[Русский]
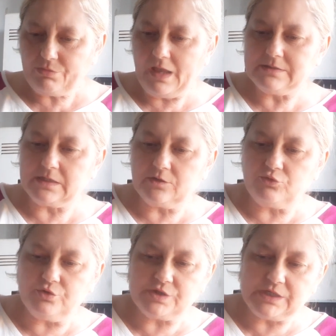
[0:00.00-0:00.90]
За
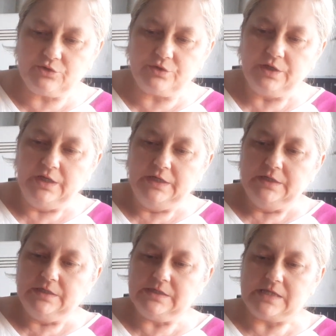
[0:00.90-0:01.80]
такую цену,
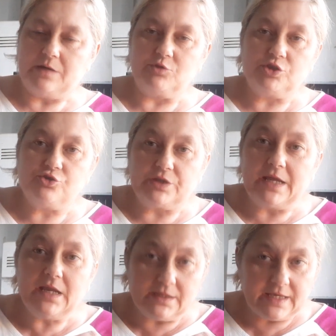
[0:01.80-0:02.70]
не знаю, может, еще
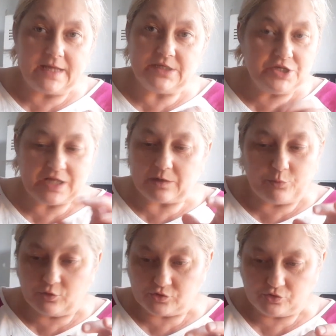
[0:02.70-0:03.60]
тарелки, они не так
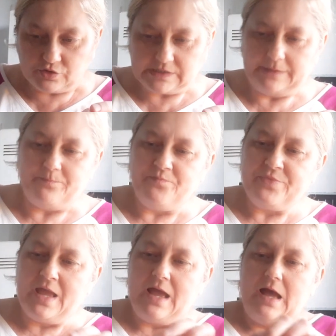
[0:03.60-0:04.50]
пользуются.
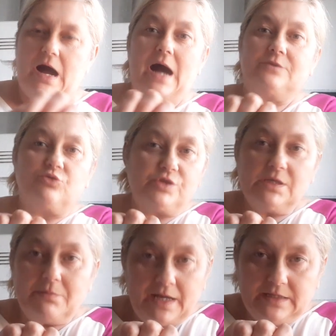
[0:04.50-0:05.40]
А трусы,
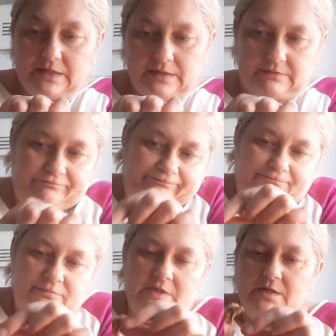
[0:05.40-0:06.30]
майки,
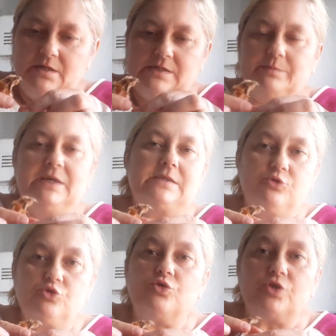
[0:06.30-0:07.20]
смысл,
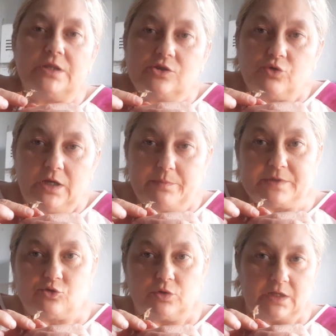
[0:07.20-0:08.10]
ну, что, что они стоили
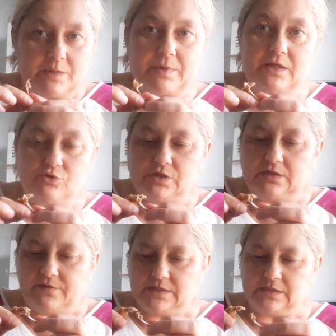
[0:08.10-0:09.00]
500, а ты продаешь за
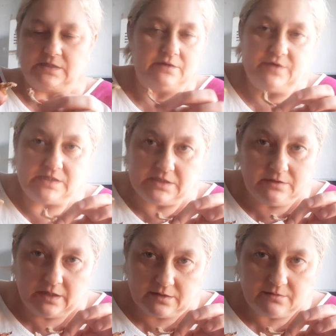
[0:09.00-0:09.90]
200. За 200
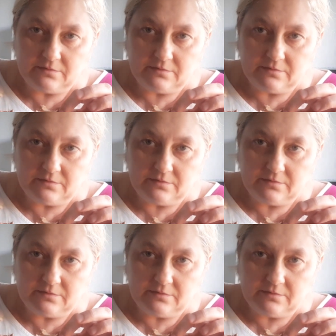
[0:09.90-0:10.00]
нет.